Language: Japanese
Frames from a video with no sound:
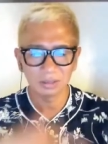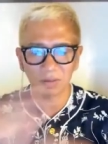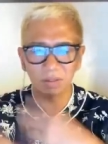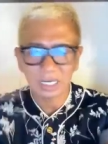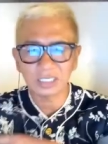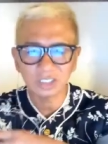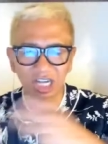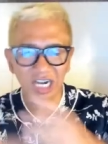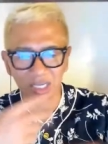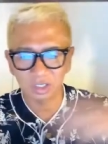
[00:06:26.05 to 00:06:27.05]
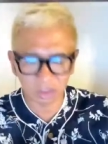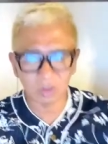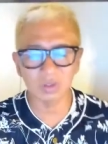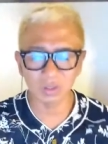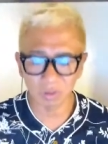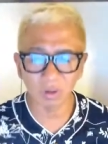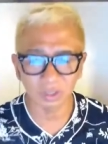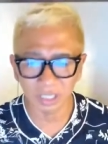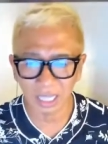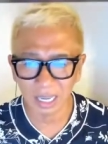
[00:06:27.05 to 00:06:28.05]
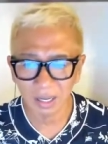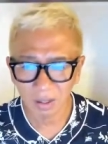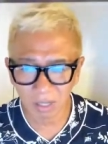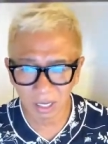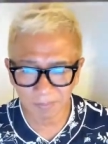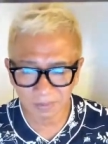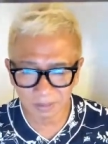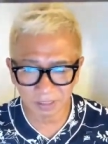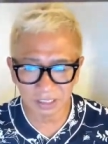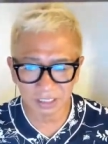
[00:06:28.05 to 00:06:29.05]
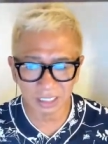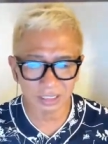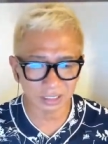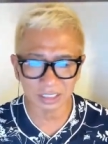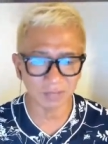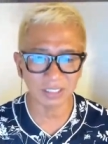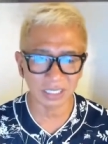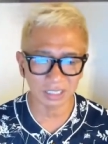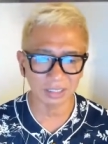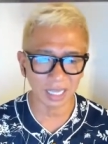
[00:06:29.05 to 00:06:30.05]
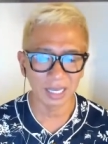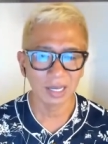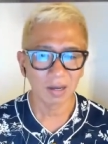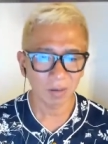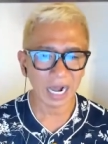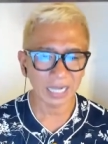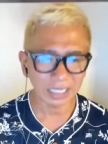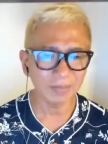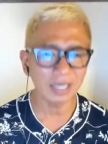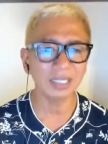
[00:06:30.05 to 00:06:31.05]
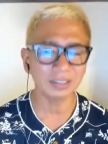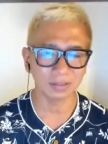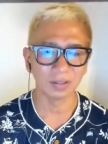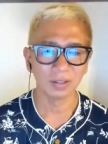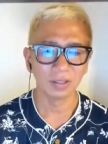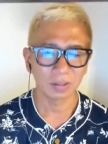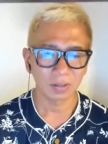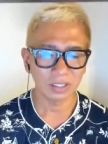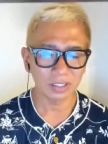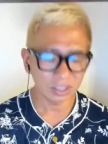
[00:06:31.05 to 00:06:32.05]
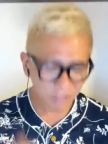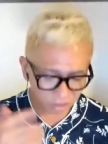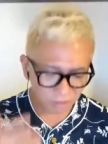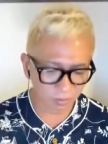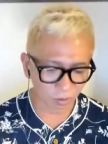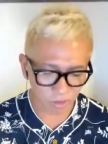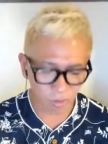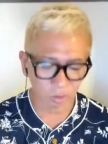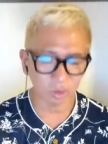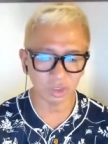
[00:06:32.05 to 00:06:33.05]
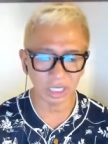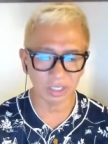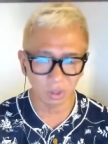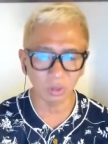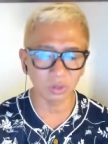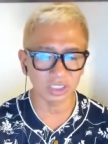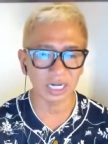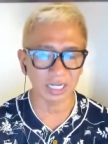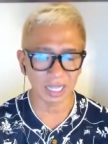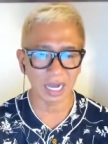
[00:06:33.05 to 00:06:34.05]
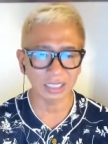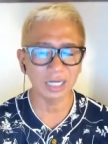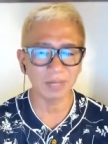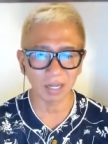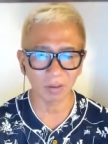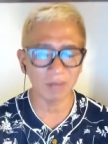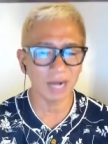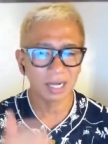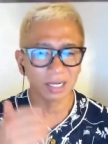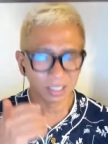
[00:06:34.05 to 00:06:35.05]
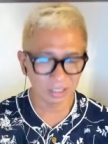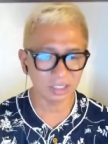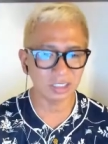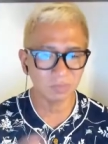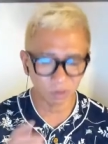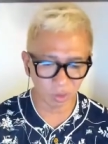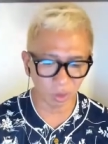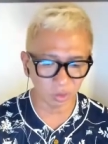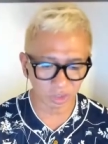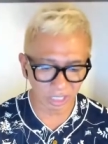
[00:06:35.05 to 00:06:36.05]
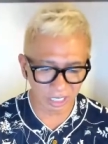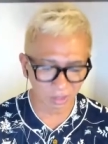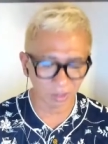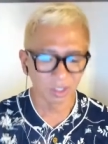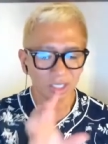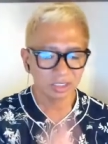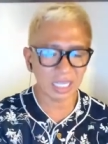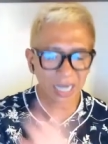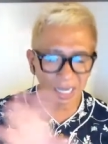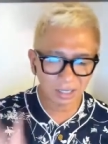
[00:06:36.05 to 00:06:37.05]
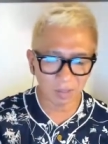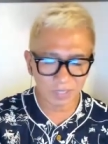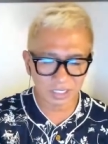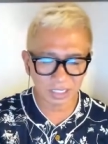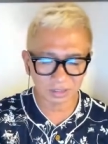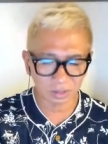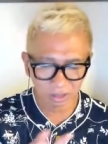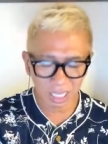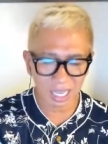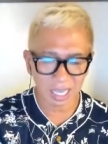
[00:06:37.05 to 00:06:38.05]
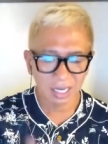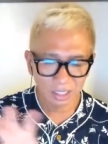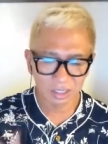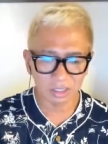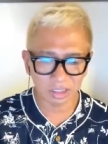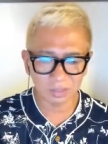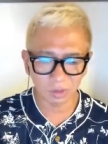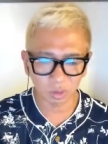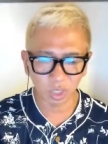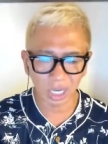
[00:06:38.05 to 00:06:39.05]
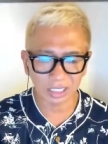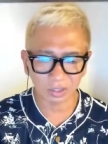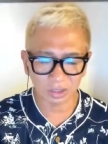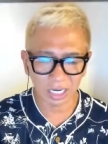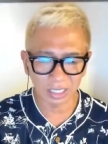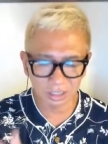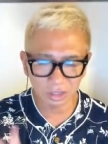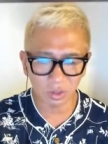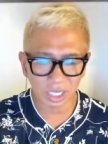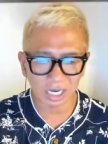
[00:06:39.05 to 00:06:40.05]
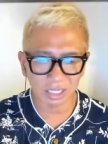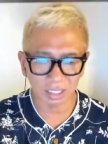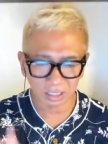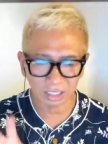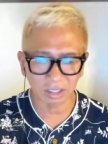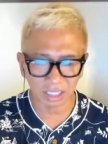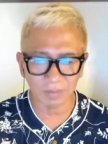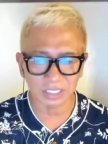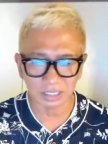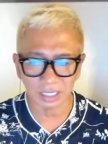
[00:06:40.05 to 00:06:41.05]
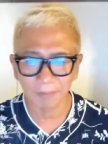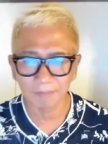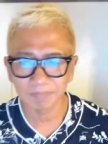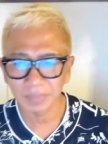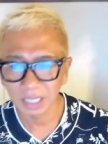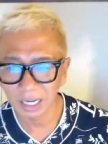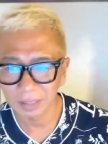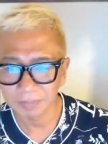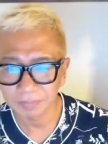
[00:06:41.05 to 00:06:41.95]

これ歌詞じゃないけど、すぐ動くんで、これ別に自画自賛してるわけじゃなくて、これ当たり前なんですよ。これ YouTube を仕事としたら、業としたらね、当たり前なの。俺は YouTube を業としてないけど、セカンドビジネスとして YouTube を捉えたとしたら、事業計画なんか立てるのは当たり前じゃないですか。はい。